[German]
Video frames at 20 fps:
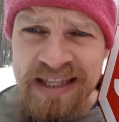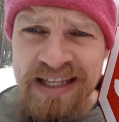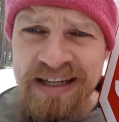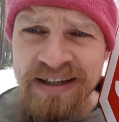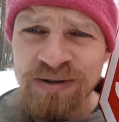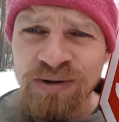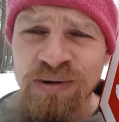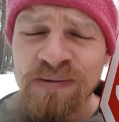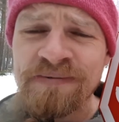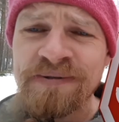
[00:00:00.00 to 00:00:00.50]

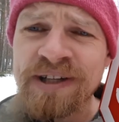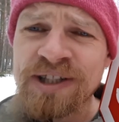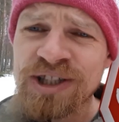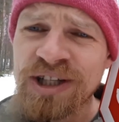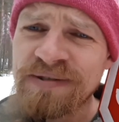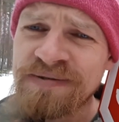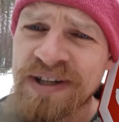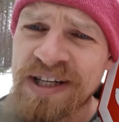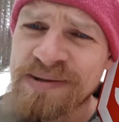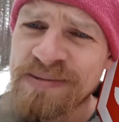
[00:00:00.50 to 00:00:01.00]
Ein Umfeld
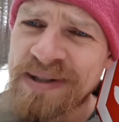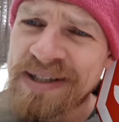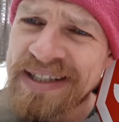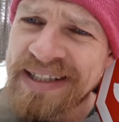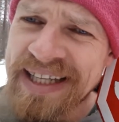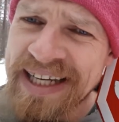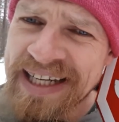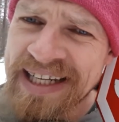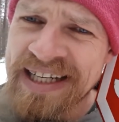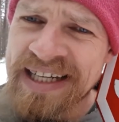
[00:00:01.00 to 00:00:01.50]
schaffen, dass man
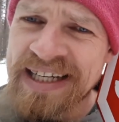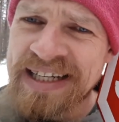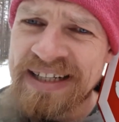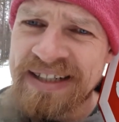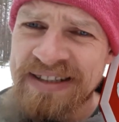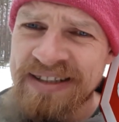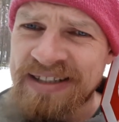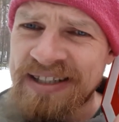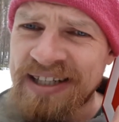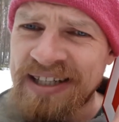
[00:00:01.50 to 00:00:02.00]
denken
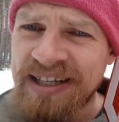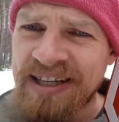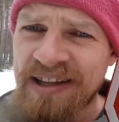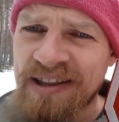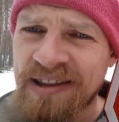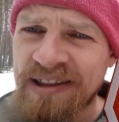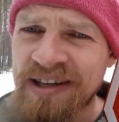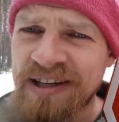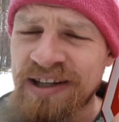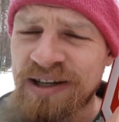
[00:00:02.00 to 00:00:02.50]
kann. T,
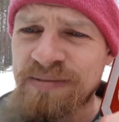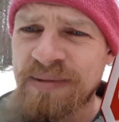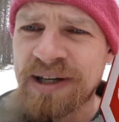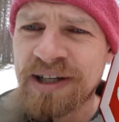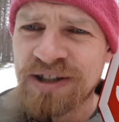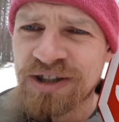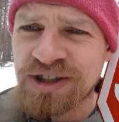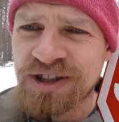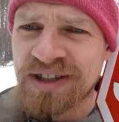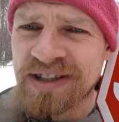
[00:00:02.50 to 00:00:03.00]
think im
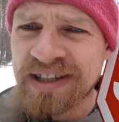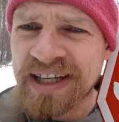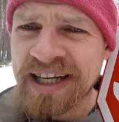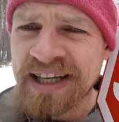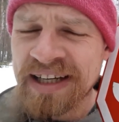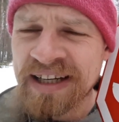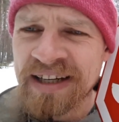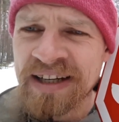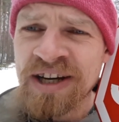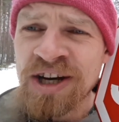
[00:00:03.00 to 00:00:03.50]
Englischen,
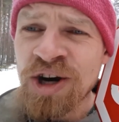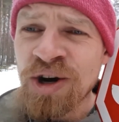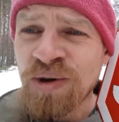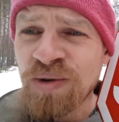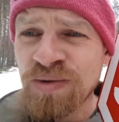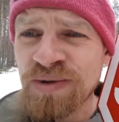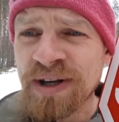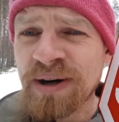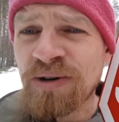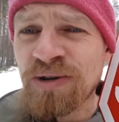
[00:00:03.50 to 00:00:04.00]
denken
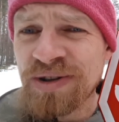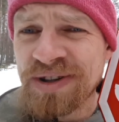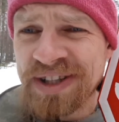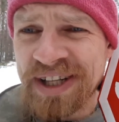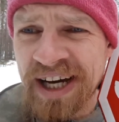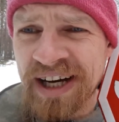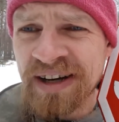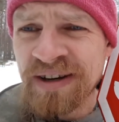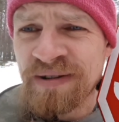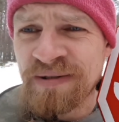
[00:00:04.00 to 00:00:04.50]
und auch
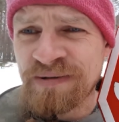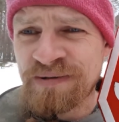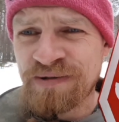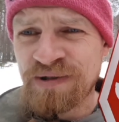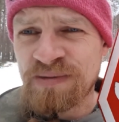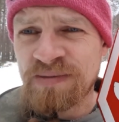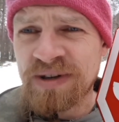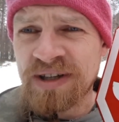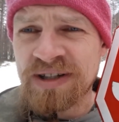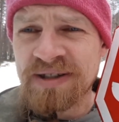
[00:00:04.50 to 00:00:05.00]
danken
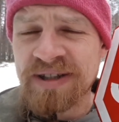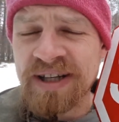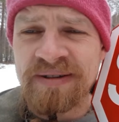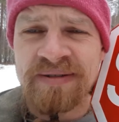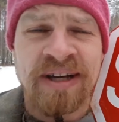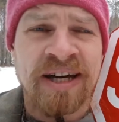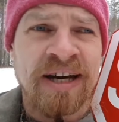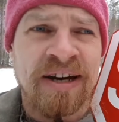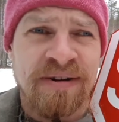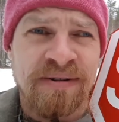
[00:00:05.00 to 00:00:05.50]
für mich.
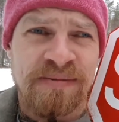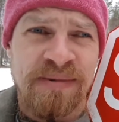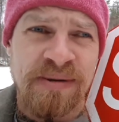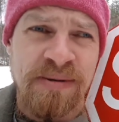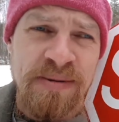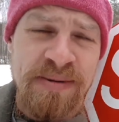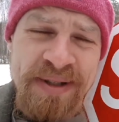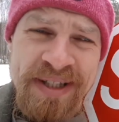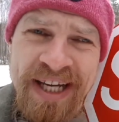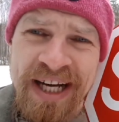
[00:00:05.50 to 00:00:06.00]
Denn wenn
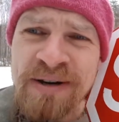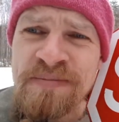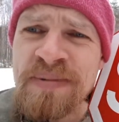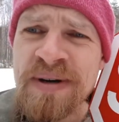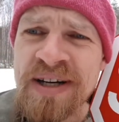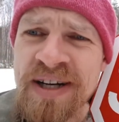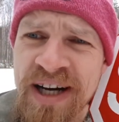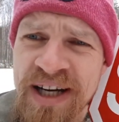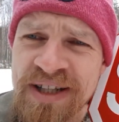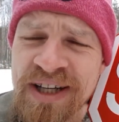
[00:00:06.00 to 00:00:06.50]
man mit
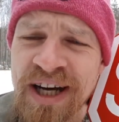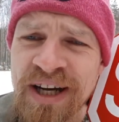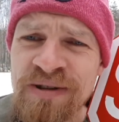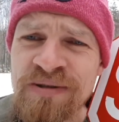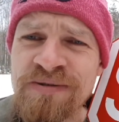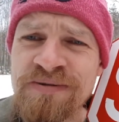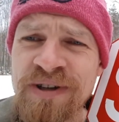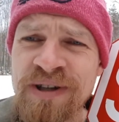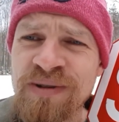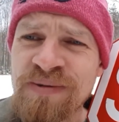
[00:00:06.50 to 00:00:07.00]
Dankbarkeit
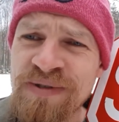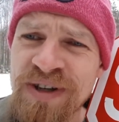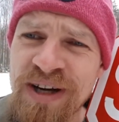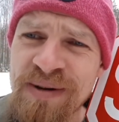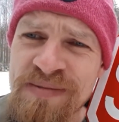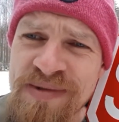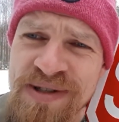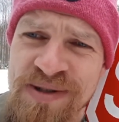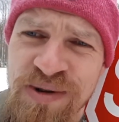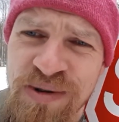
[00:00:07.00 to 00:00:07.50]
anfängt, wir
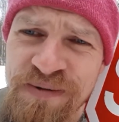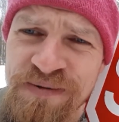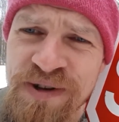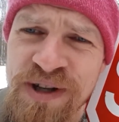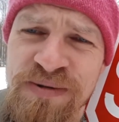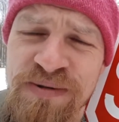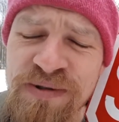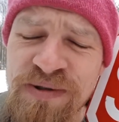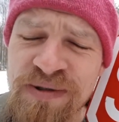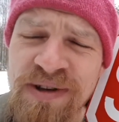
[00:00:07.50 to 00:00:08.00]
haben so
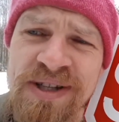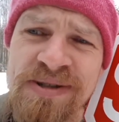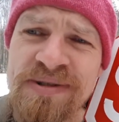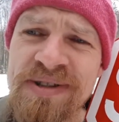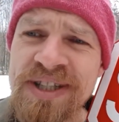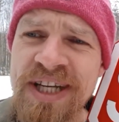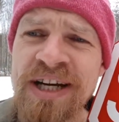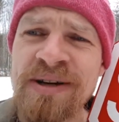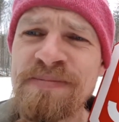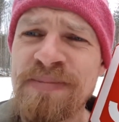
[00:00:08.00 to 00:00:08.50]
viel, für was wir
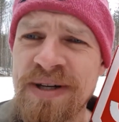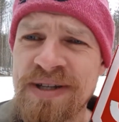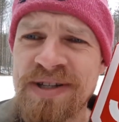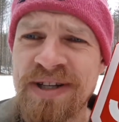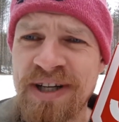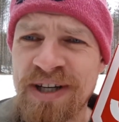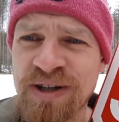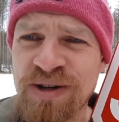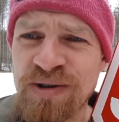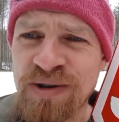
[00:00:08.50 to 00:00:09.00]
dankbar
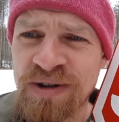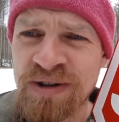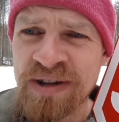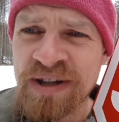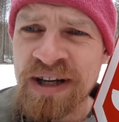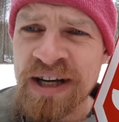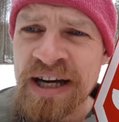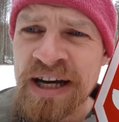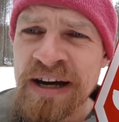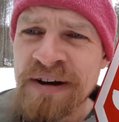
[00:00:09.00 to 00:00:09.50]
sein können.
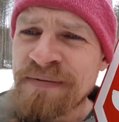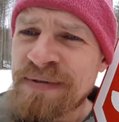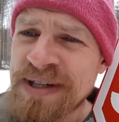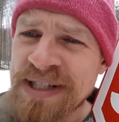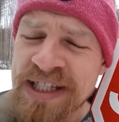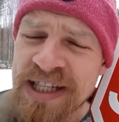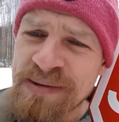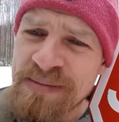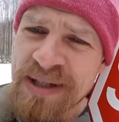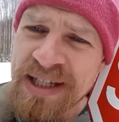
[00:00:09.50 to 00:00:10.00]
Wir
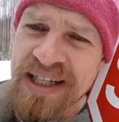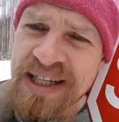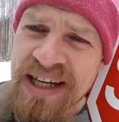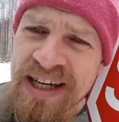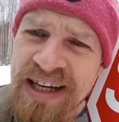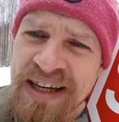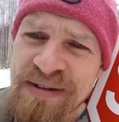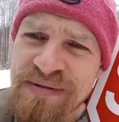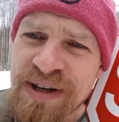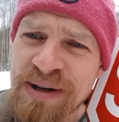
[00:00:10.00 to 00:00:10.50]
sind nämlich
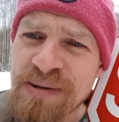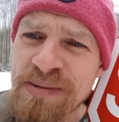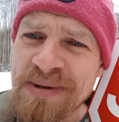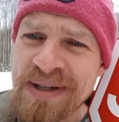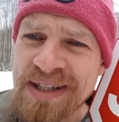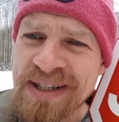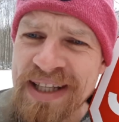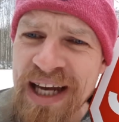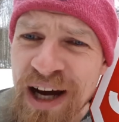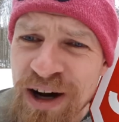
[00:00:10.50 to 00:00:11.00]
wir haben nämlich
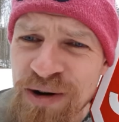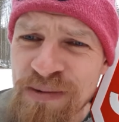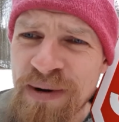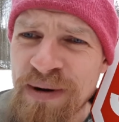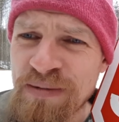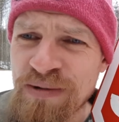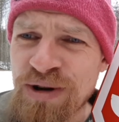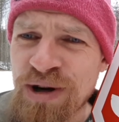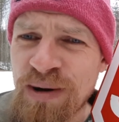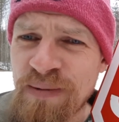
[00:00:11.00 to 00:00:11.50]
ein Dach über
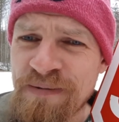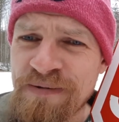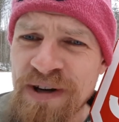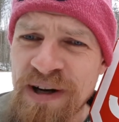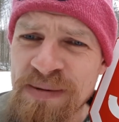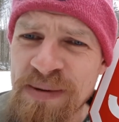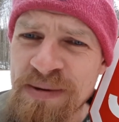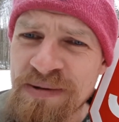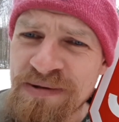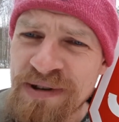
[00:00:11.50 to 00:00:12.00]
dem Kopf. Wir
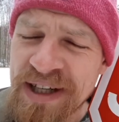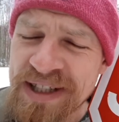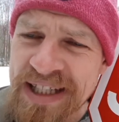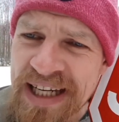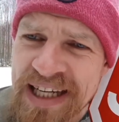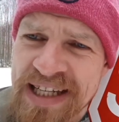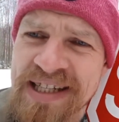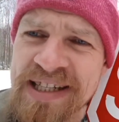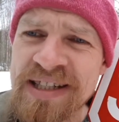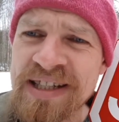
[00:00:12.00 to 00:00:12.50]
haben nämlich vielleicht
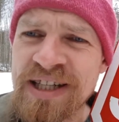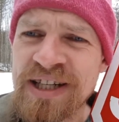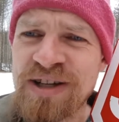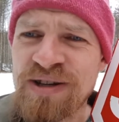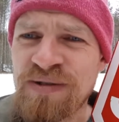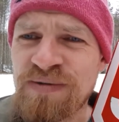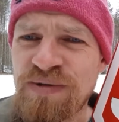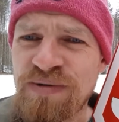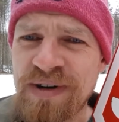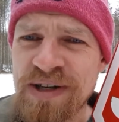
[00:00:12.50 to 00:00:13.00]
Essen
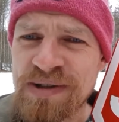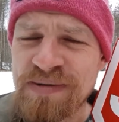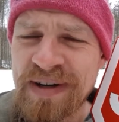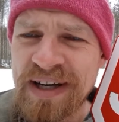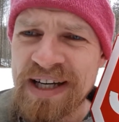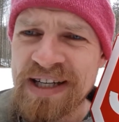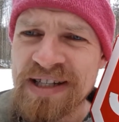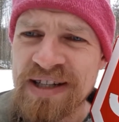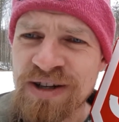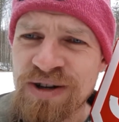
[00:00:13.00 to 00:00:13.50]
irgendwo, was wir
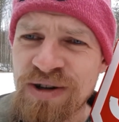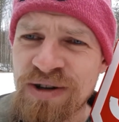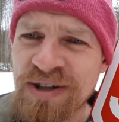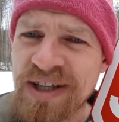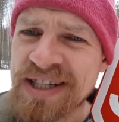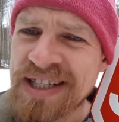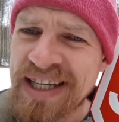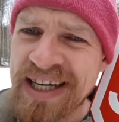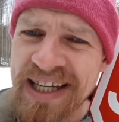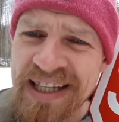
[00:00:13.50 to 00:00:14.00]
essen können.
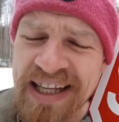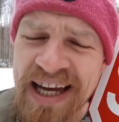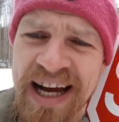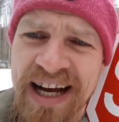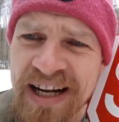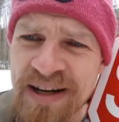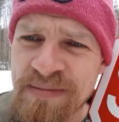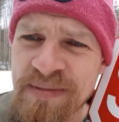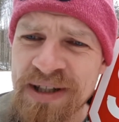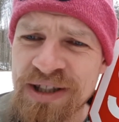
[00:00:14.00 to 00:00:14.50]
Das geht
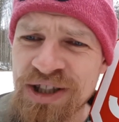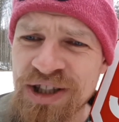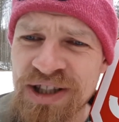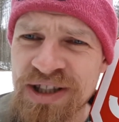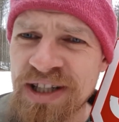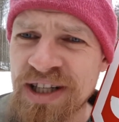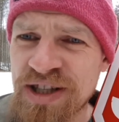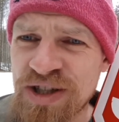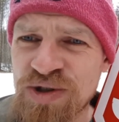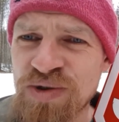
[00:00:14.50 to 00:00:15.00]
allen Menschen
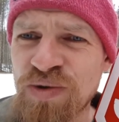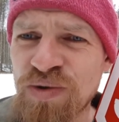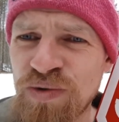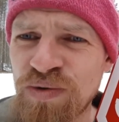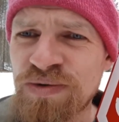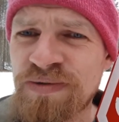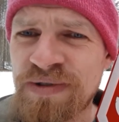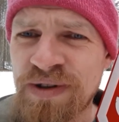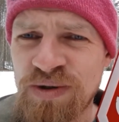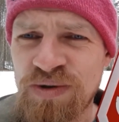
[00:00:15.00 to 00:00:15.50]
nicht so
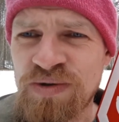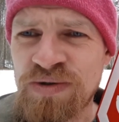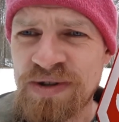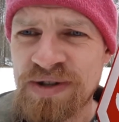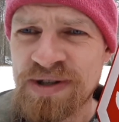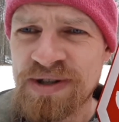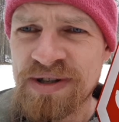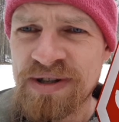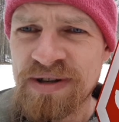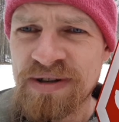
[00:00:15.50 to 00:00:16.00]
gut wie
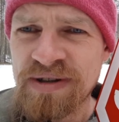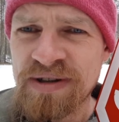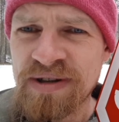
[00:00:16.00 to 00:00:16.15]
uns.